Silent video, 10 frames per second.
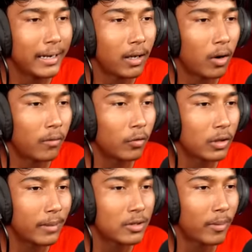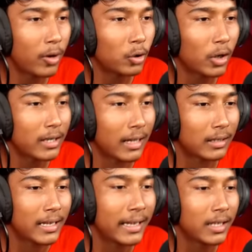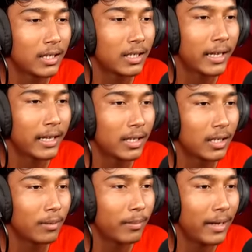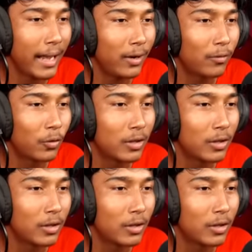এটা অফ করে দে ভাই সবাই অন্ধকারে থাক নে নে ভাই লাইট অফ করে